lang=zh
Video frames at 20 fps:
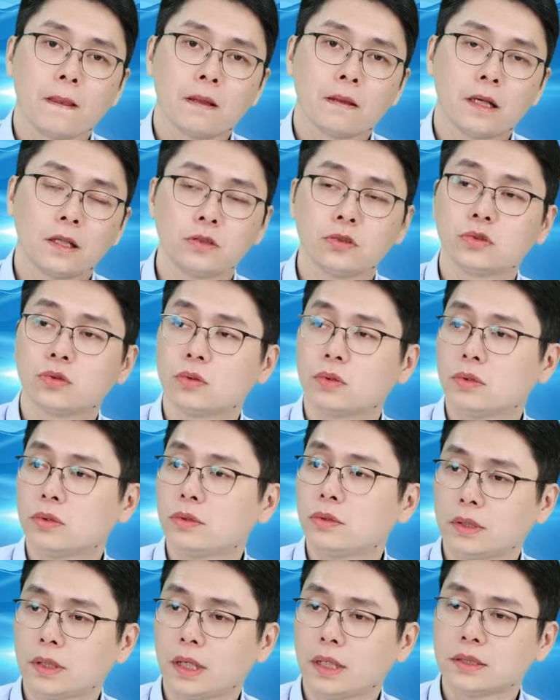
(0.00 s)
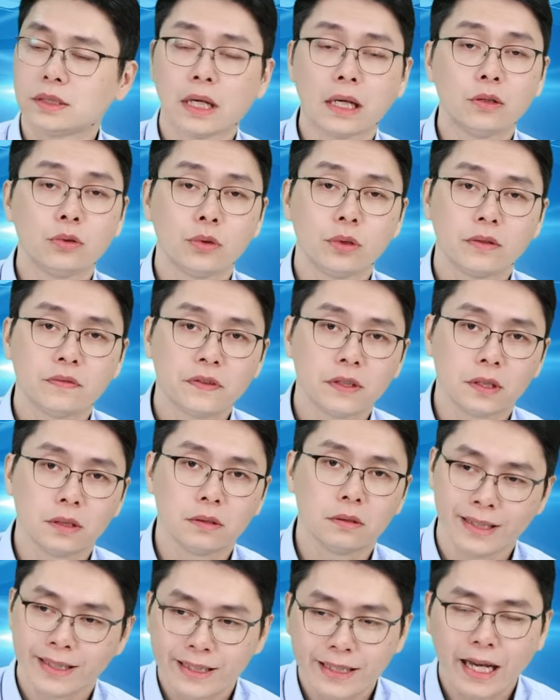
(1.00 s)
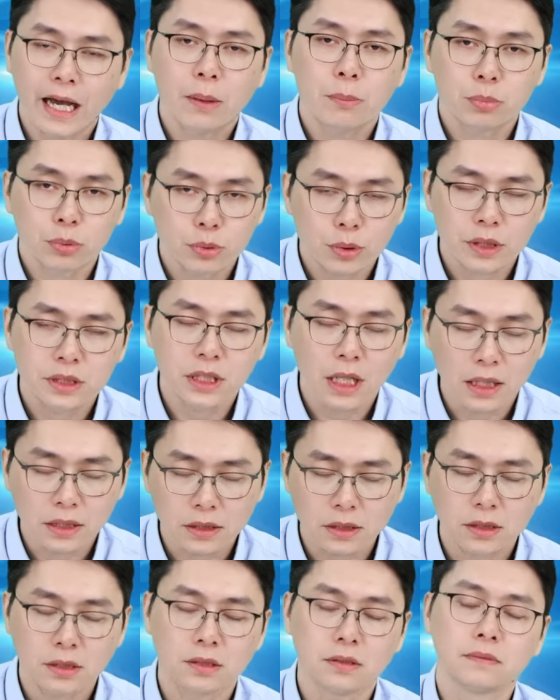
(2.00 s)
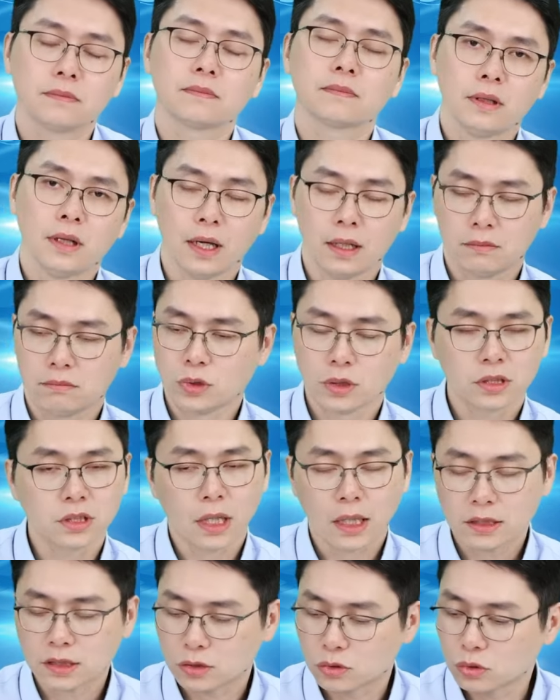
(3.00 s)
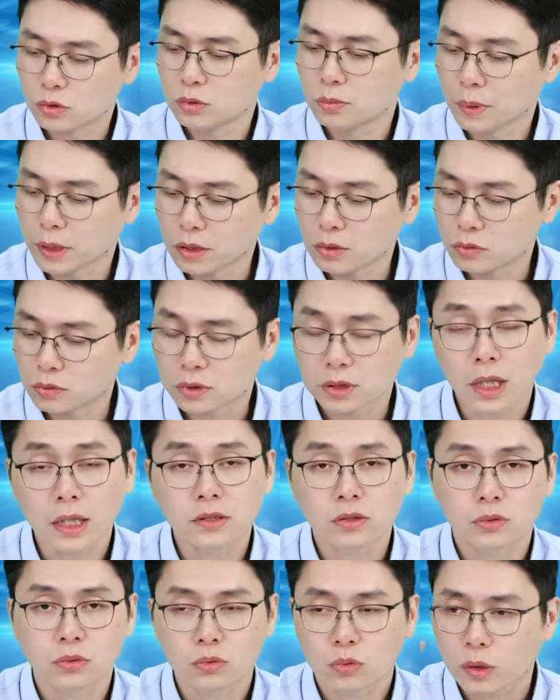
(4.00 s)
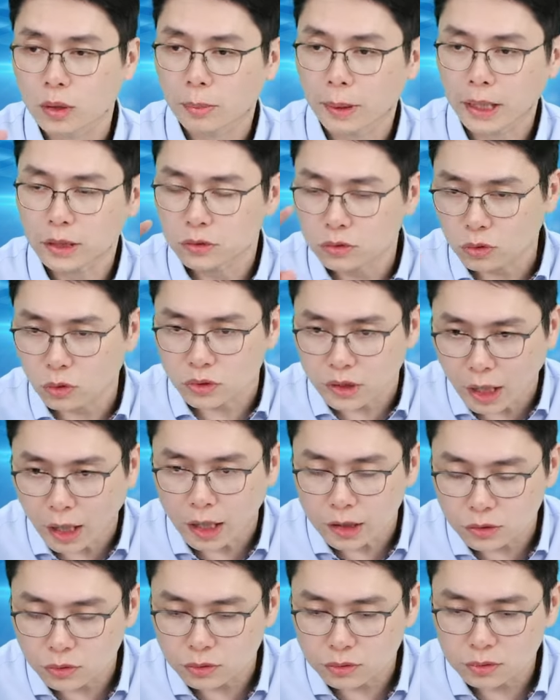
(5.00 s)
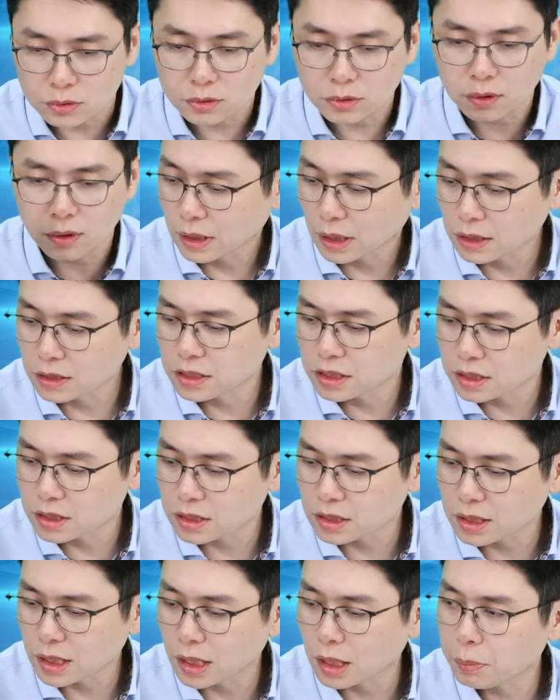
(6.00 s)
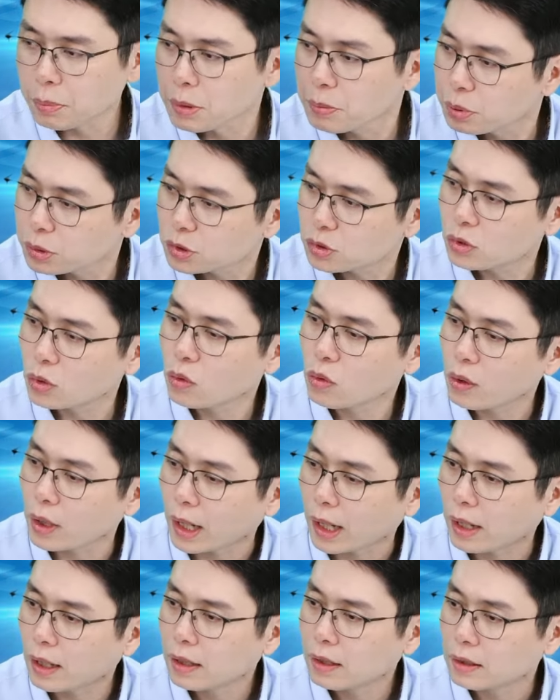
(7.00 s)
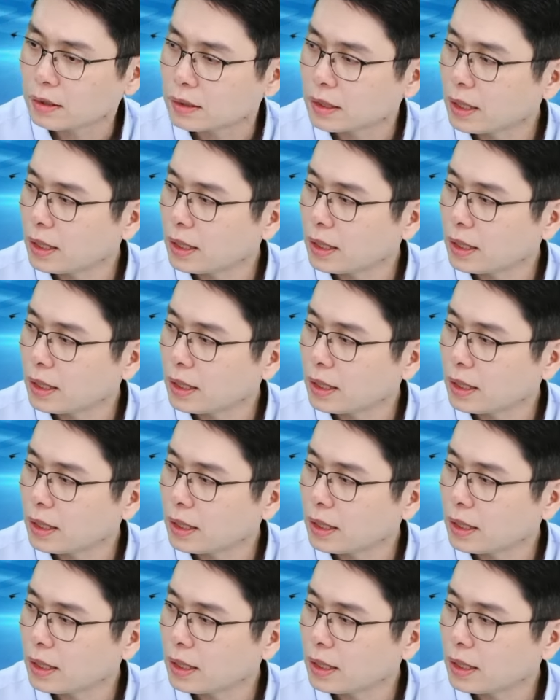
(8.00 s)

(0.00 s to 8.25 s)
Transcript: 他就说大概三月份应该不会降息，那所以四大指数、美股四大指数尾盘都掉下去，但是其实跌的并不多啦。你